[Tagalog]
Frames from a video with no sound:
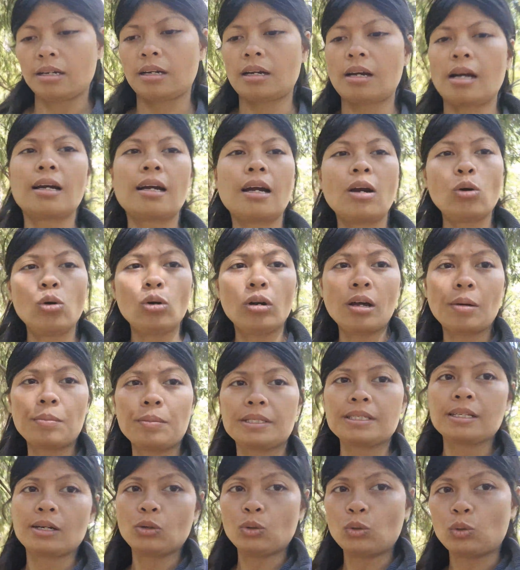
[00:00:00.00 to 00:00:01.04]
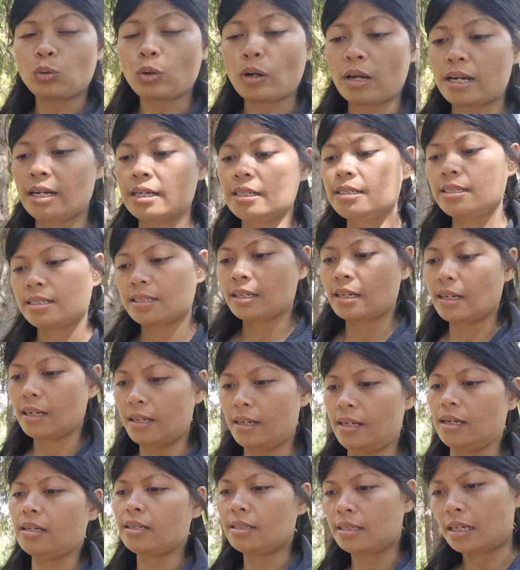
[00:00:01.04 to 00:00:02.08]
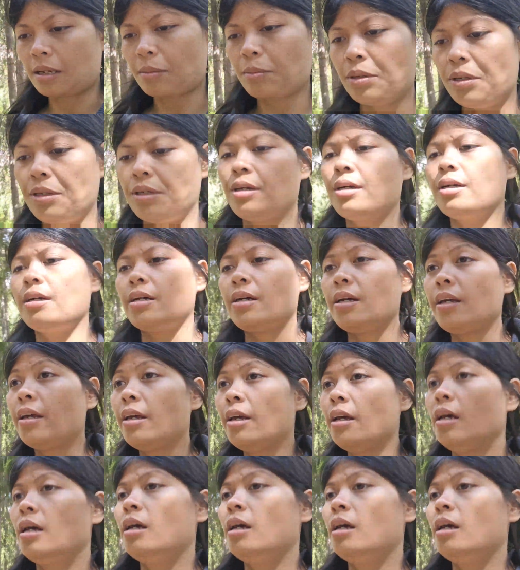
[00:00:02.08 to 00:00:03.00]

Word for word: gagahol kami sa oras kaya sabi niya ay